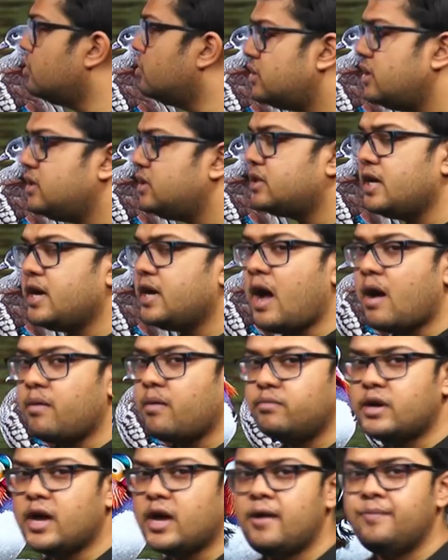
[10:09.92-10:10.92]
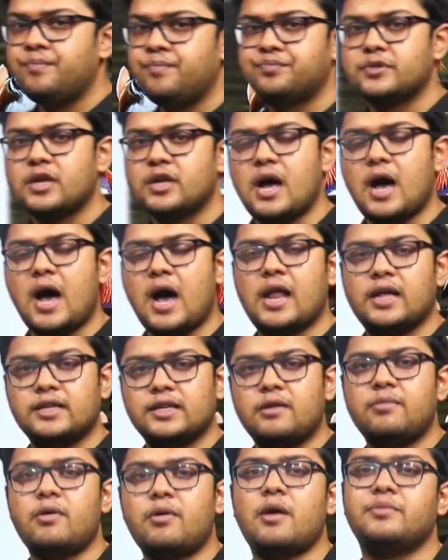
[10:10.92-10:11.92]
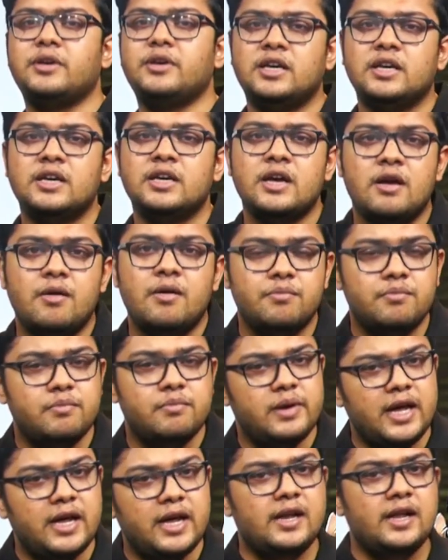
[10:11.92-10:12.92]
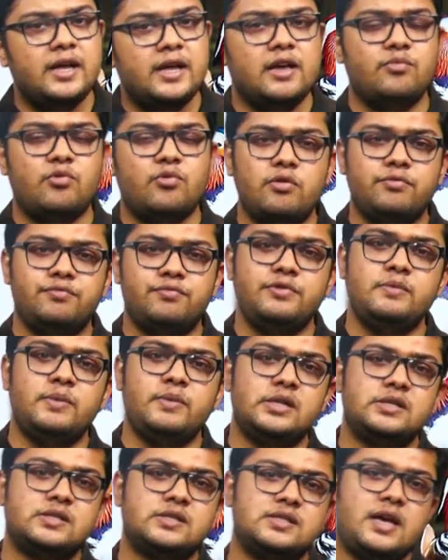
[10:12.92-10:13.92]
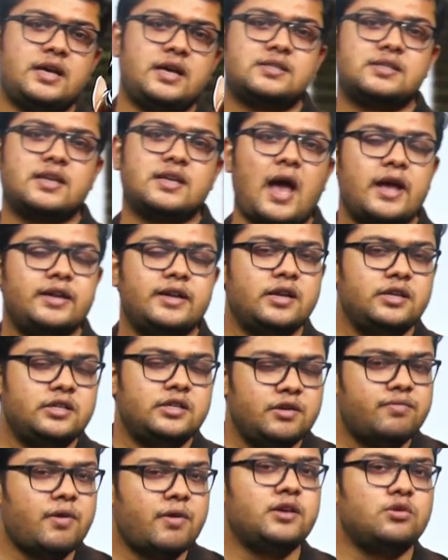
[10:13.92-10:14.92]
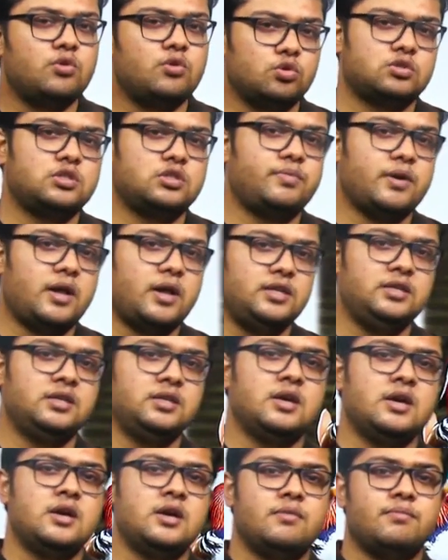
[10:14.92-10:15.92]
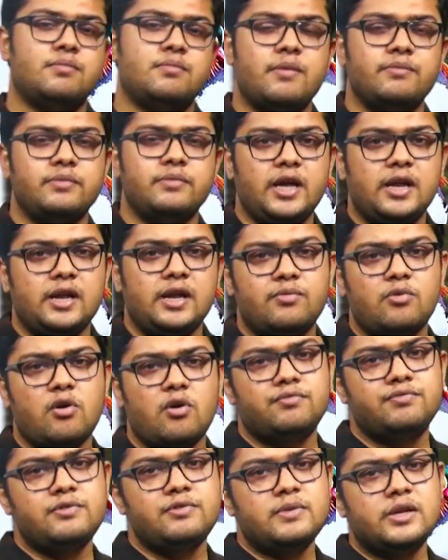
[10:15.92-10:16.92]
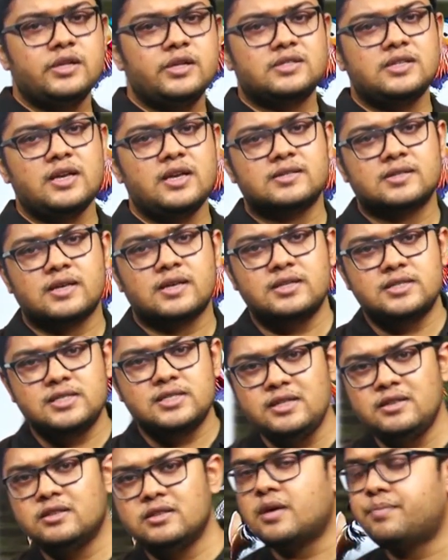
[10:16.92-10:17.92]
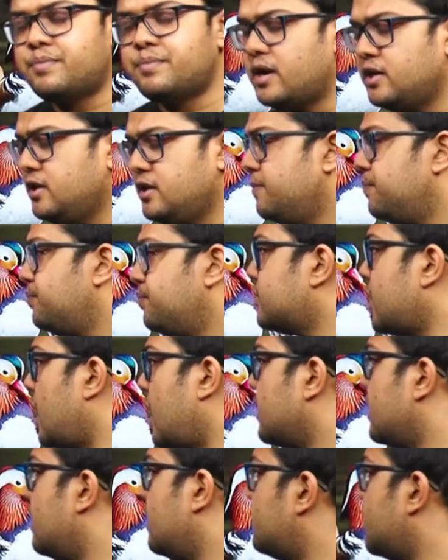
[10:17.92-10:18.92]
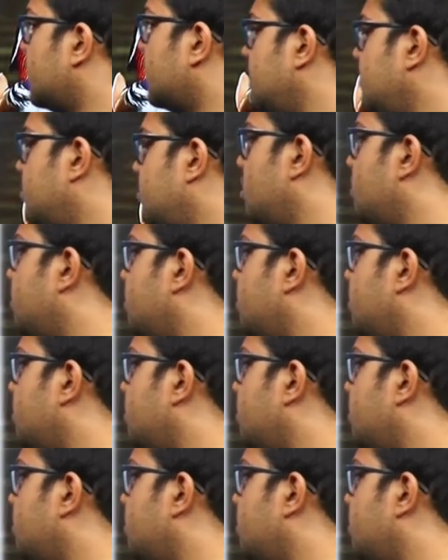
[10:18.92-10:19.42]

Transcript: পদ্ধতিতে আমরা আলাদাভাবে মেল এবং ফিমেল সেক্সকে আইডেন্টিফাই করতে পারি বা মেল এবং ফিমেল সেক্সকে চিনতে পারি তাকে আমরা কি